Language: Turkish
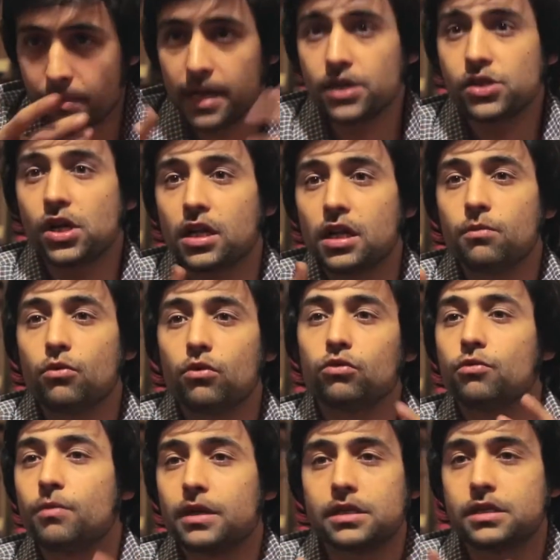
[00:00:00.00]
Ben hiç annemi
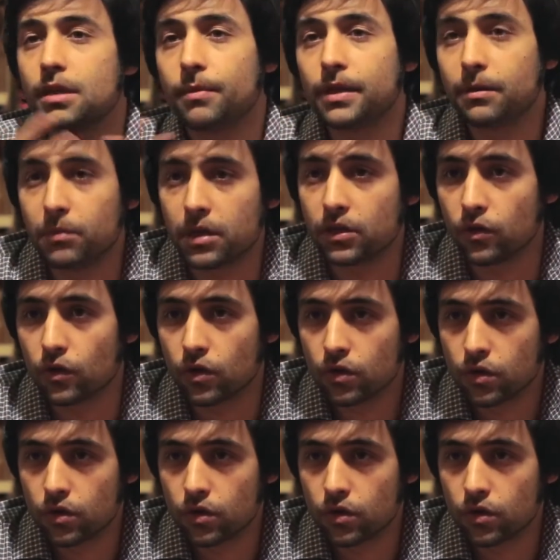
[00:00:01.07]
öldürmek istemedim ki diyor.